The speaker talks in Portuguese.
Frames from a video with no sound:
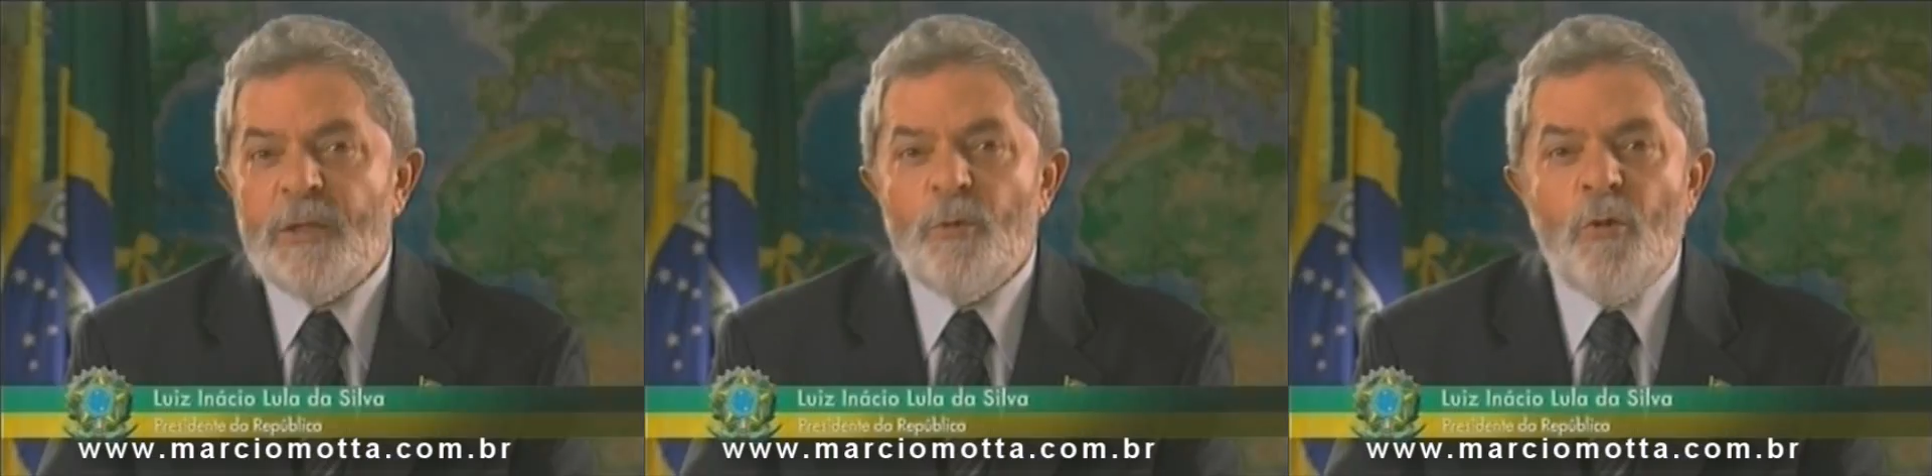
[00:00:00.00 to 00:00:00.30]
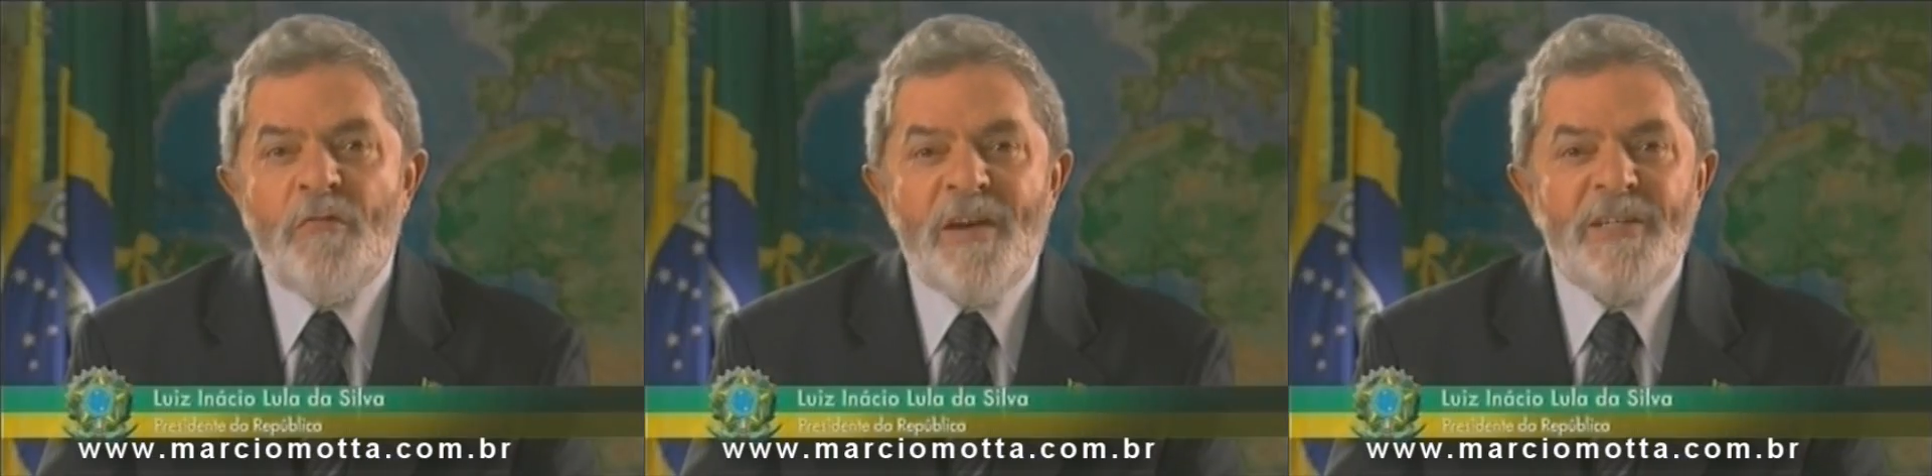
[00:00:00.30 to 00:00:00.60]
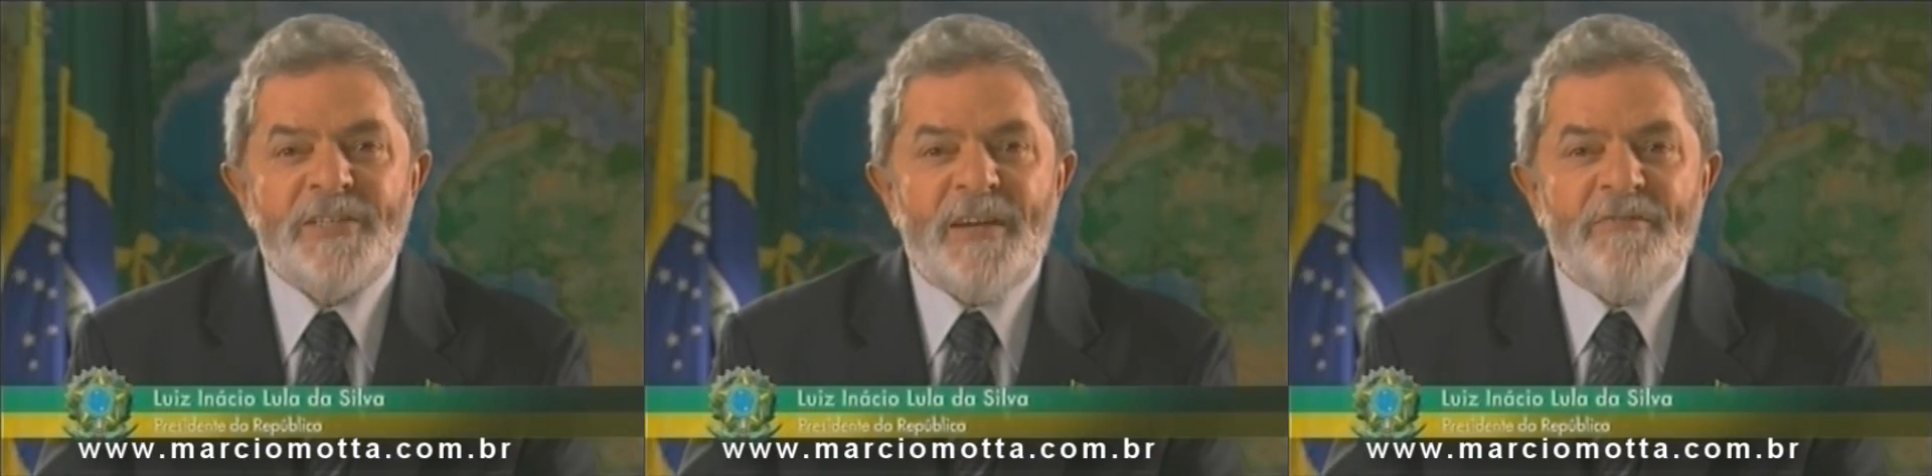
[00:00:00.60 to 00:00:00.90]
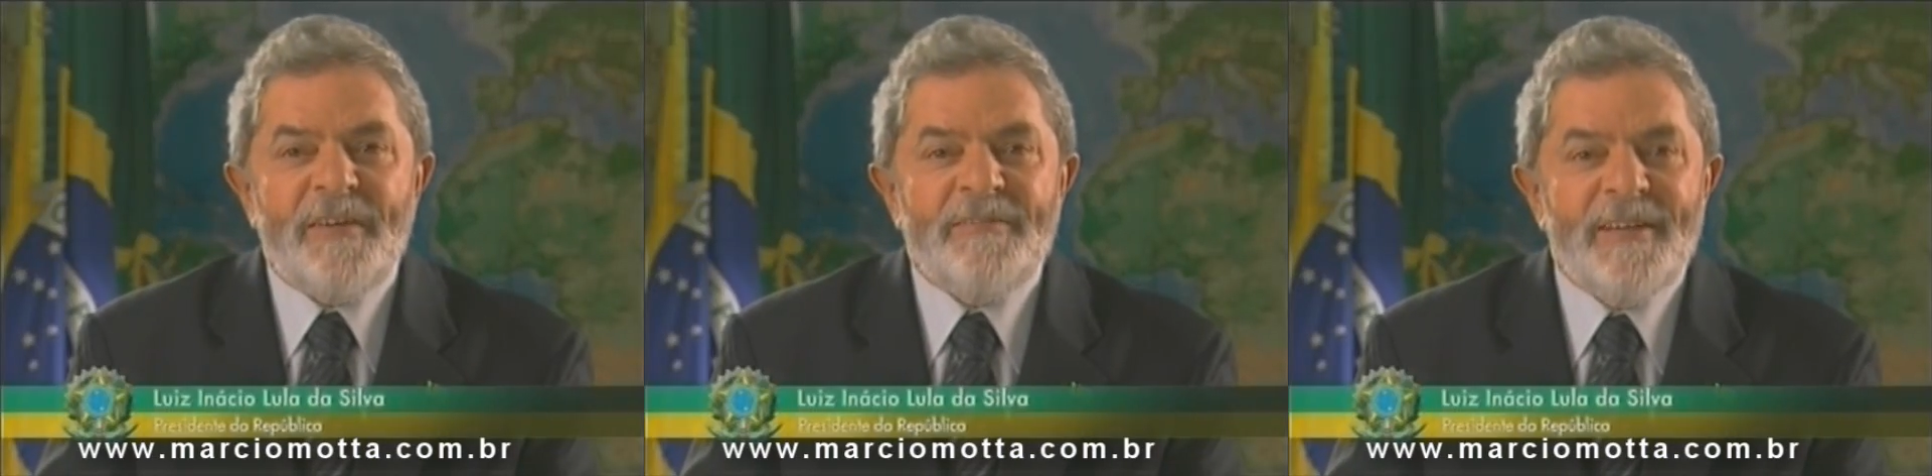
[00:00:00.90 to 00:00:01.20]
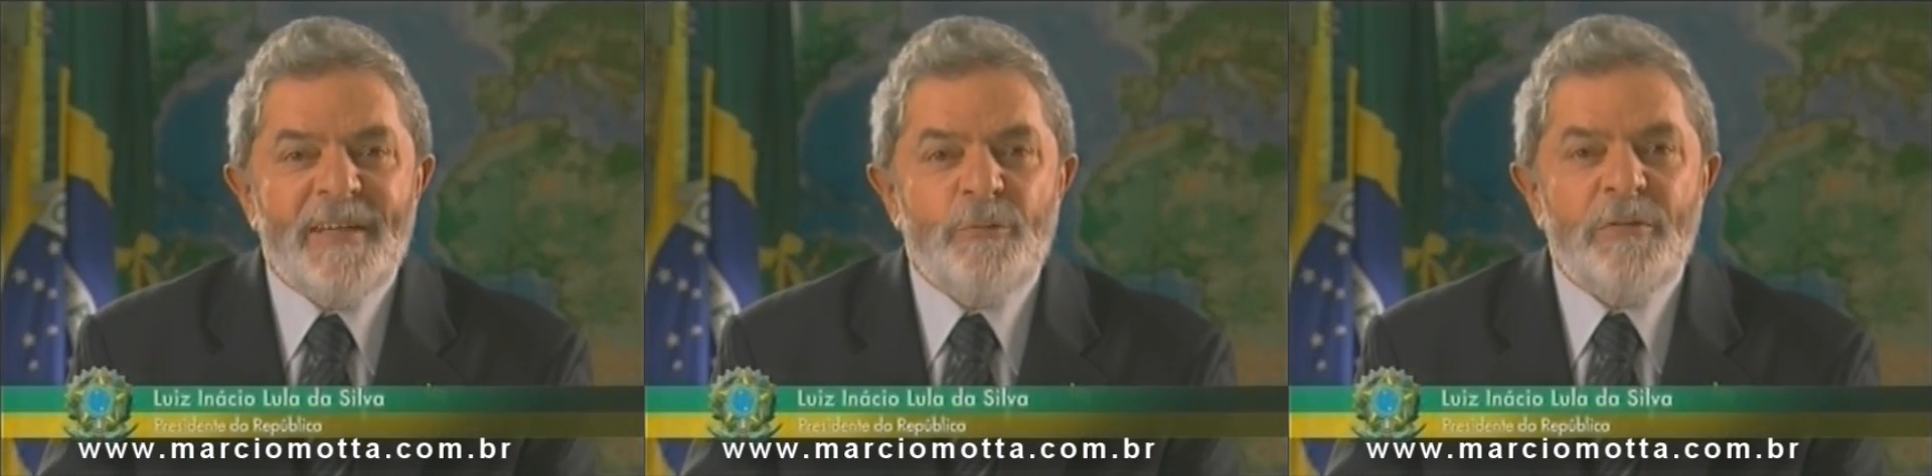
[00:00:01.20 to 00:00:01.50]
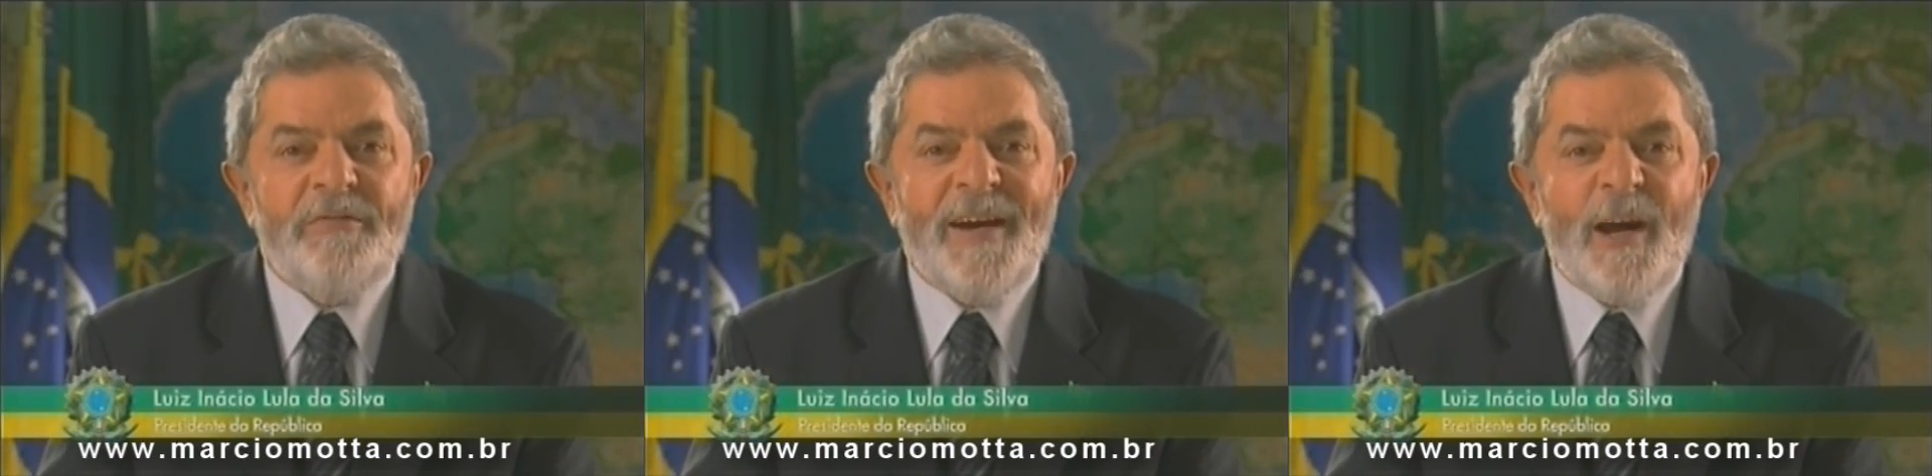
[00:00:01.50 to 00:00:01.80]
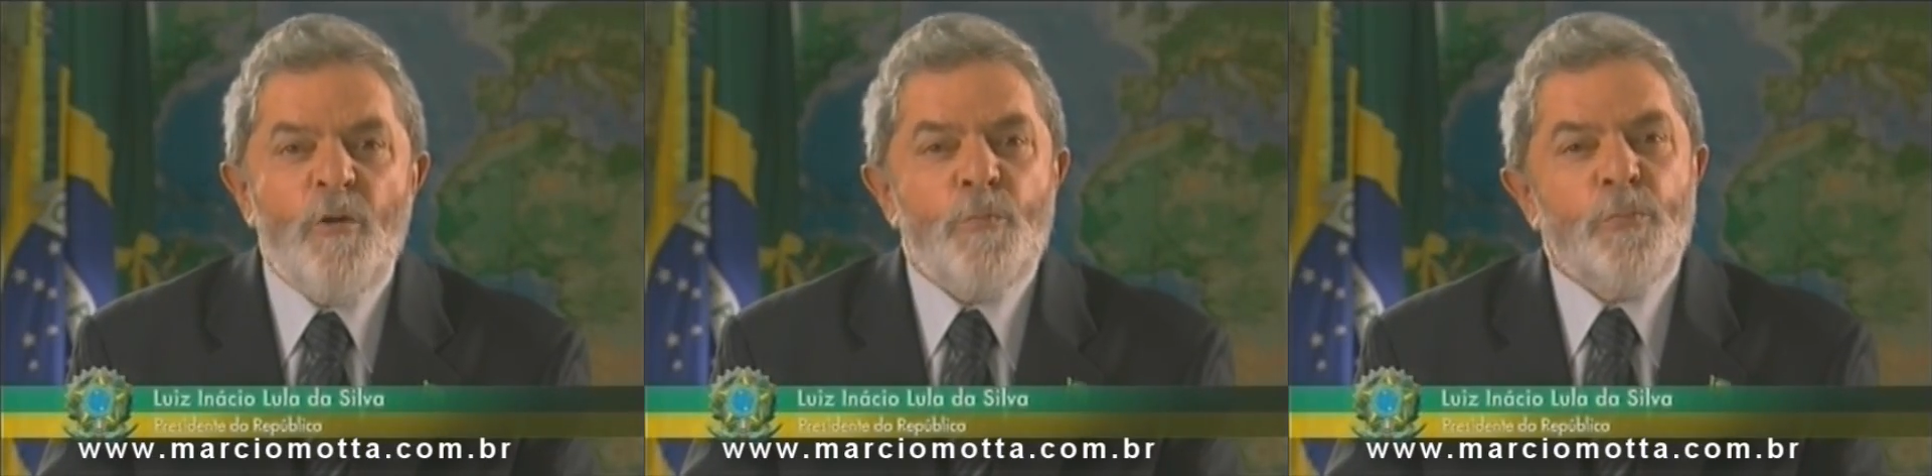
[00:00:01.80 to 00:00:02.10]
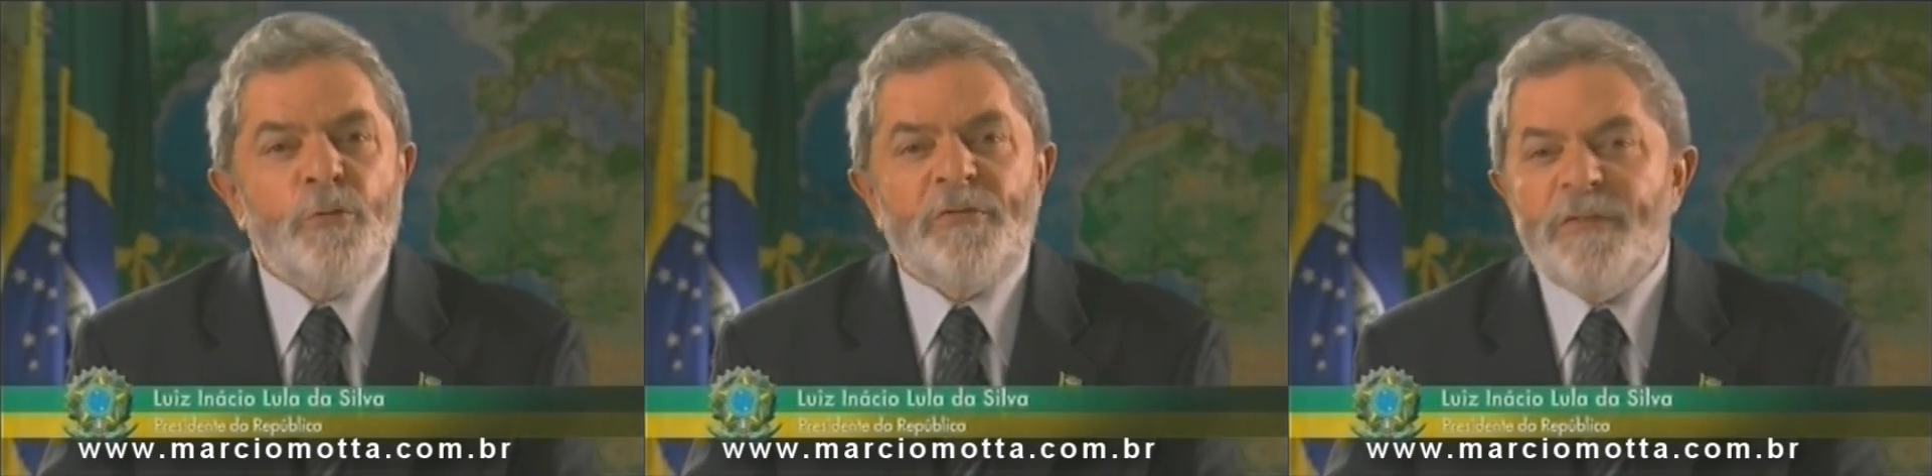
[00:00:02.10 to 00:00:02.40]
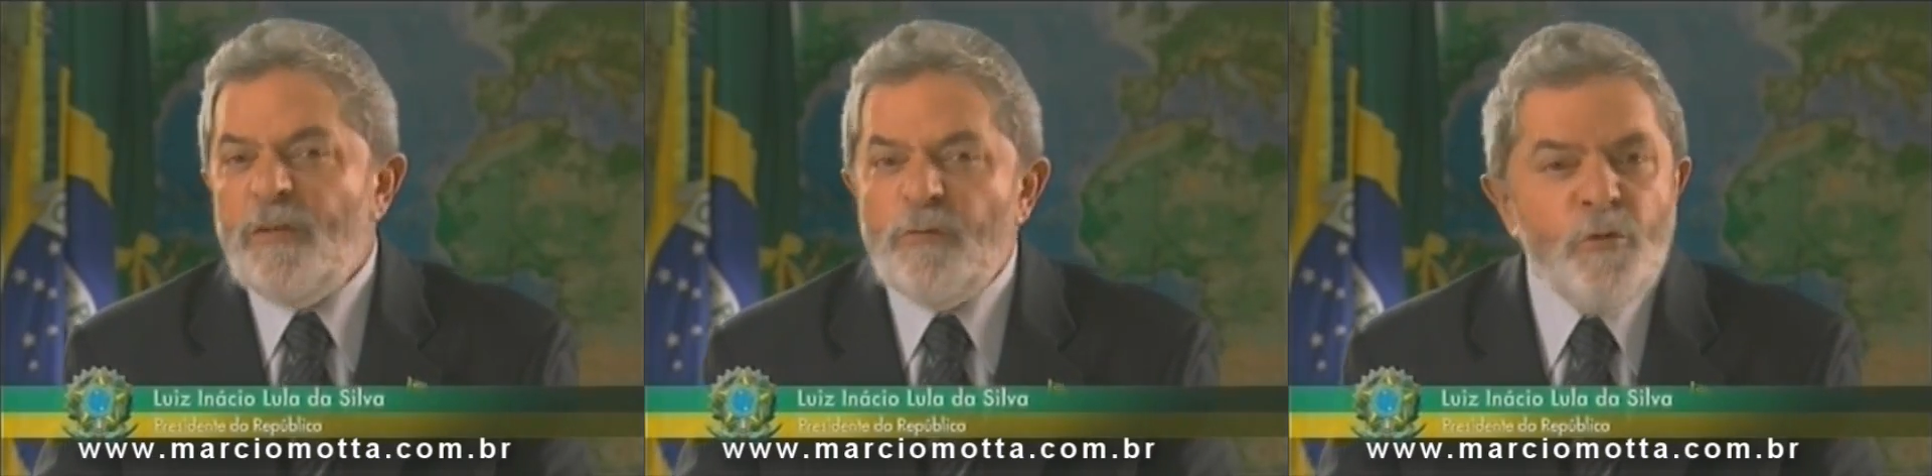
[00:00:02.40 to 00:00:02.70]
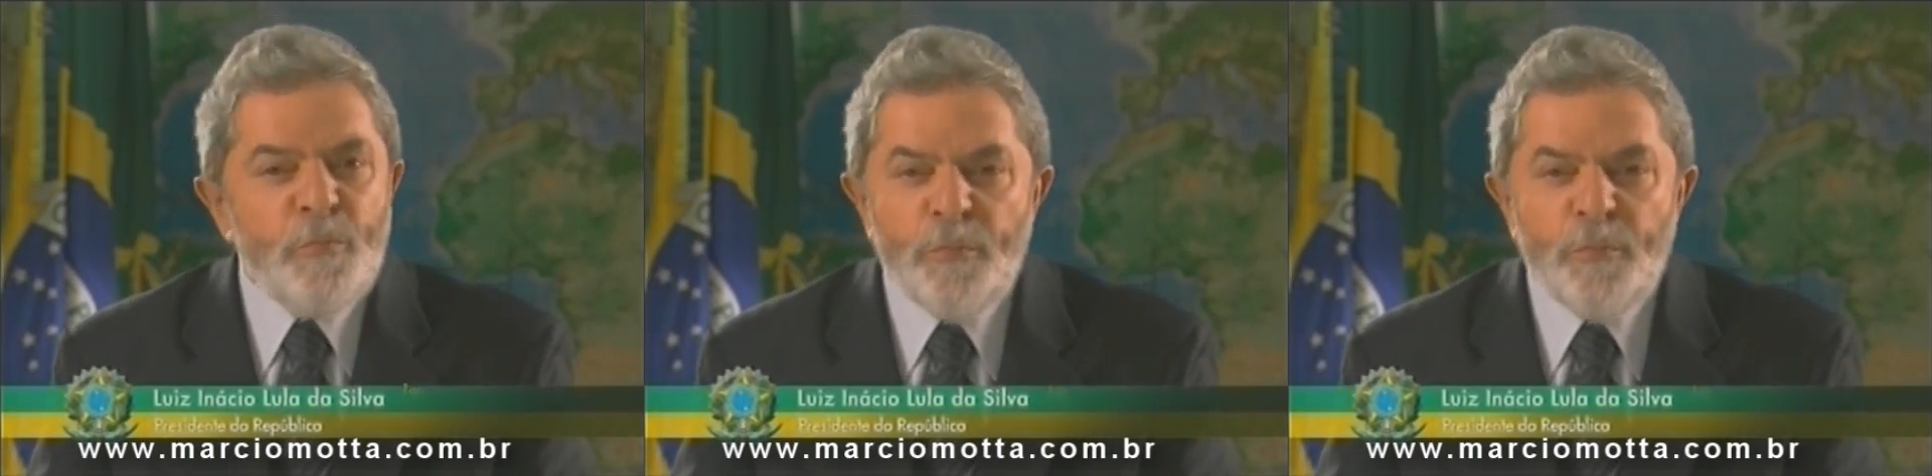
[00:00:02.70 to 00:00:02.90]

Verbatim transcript: que o governo está fazendo e fará o possível e